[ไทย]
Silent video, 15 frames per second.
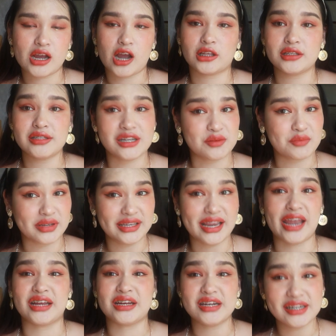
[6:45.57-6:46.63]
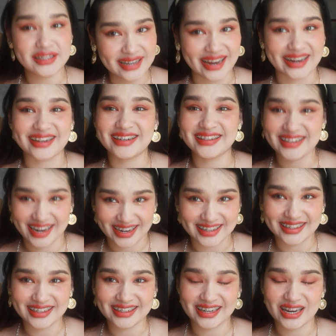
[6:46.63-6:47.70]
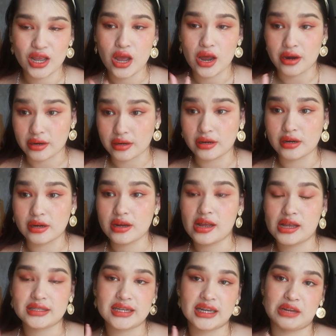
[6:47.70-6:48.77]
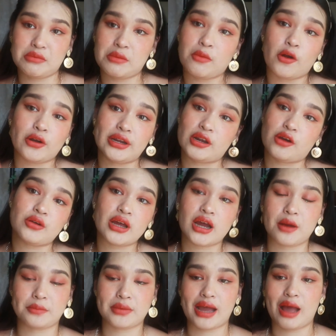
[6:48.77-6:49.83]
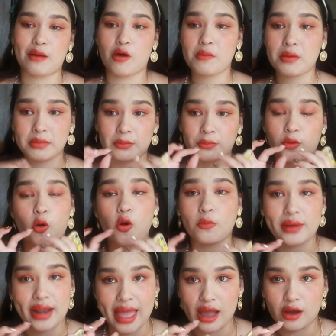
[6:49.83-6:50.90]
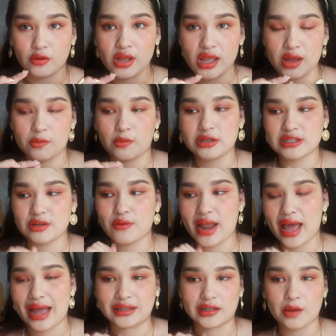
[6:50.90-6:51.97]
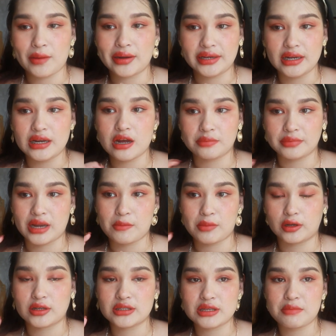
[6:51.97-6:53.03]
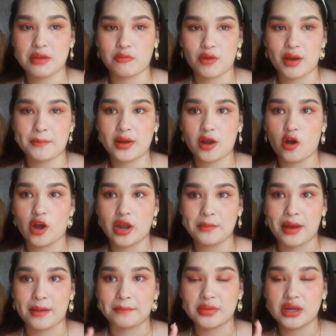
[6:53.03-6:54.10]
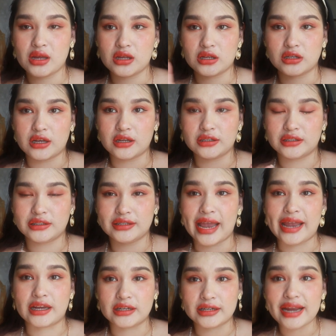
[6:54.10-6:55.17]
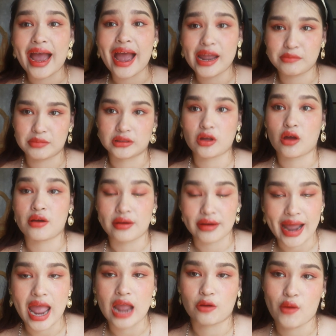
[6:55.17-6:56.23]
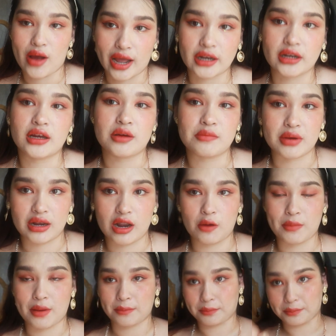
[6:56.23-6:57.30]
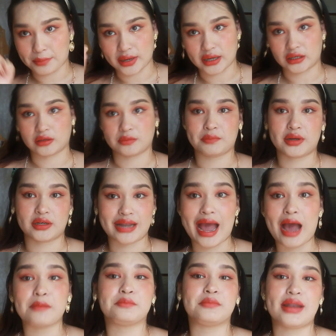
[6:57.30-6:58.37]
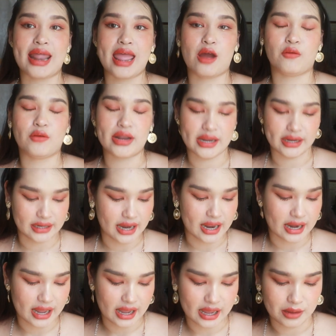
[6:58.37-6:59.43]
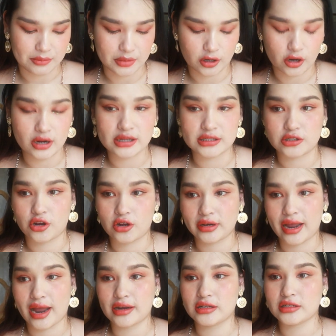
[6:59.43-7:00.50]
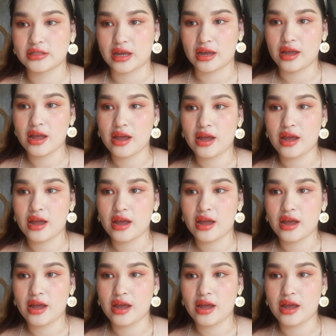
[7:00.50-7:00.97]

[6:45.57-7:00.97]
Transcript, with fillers: เขาจะฉีดที่มันใหญ่ขึ้นใหญ่ขึ้นใหญ่ขึ้นหรือฉีดที่มันพอดีเท่าเดิมนะคะเพราะมันเป็นโพรงไปแล้วเพราะฉะนั้นเวลาอัดเข้าไปที่เดิมเนี่ยมันก็จะแบบว่าไม่ค่อยแบบใหญ่ง่ายเหมือนตอนแรกว่างั้นเถอะเหมือนเราแบบเปิดถ้ำไปแล้วอะไรอย่างเงี้ยนะคะมันก็เลยจะค่อนข้างที่จะ